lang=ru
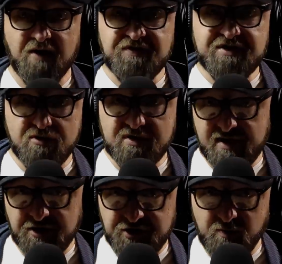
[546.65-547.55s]
А все
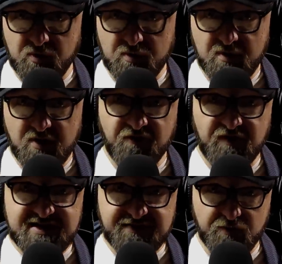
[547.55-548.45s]
это я к чему?
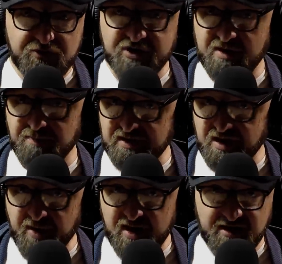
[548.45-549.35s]
В озвученном
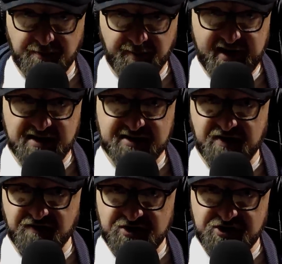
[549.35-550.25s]
глобальном
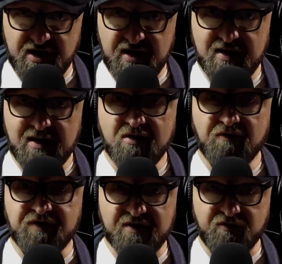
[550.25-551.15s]
порядке вещей
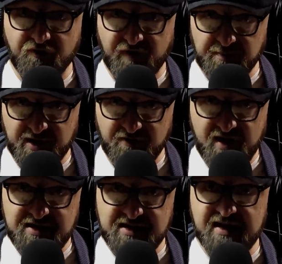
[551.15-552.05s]
в его
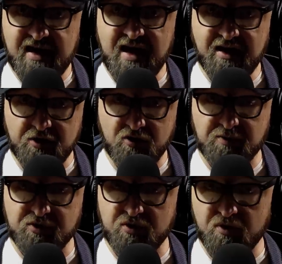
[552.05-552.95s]
формировании
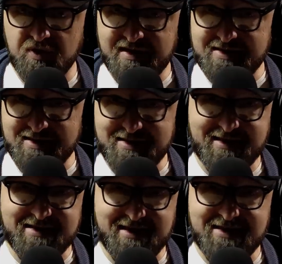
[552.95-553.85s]
огромную, если не
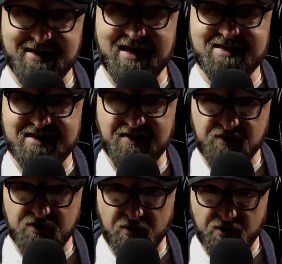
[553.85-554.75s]
сказать
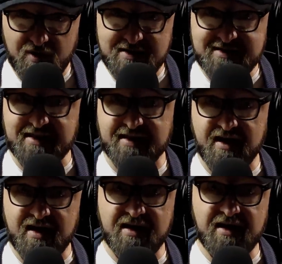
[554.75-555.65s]
основную роль
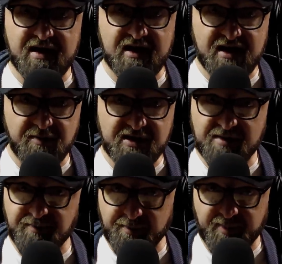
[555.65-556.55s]
сыграли
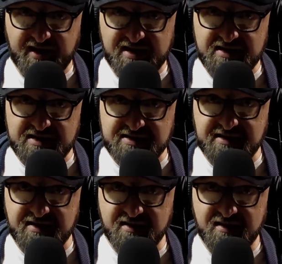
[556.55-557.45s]
именно
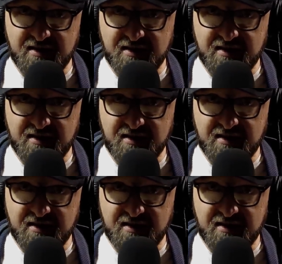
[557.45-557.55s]
пропагандисты.